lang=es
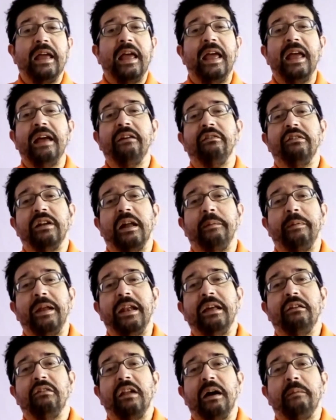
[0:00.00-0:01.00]
Es una
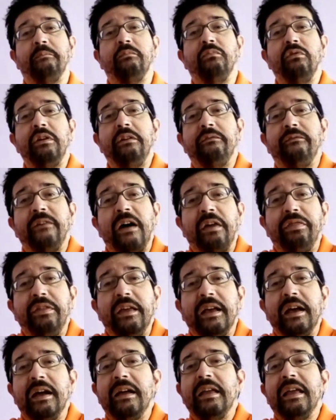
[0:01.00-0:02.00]
película muy
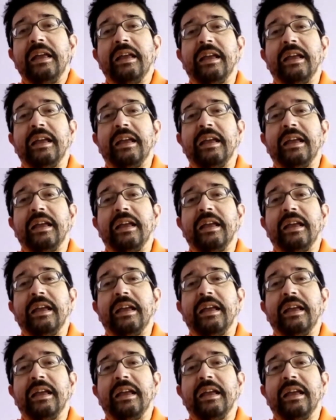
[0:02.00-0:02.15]
básica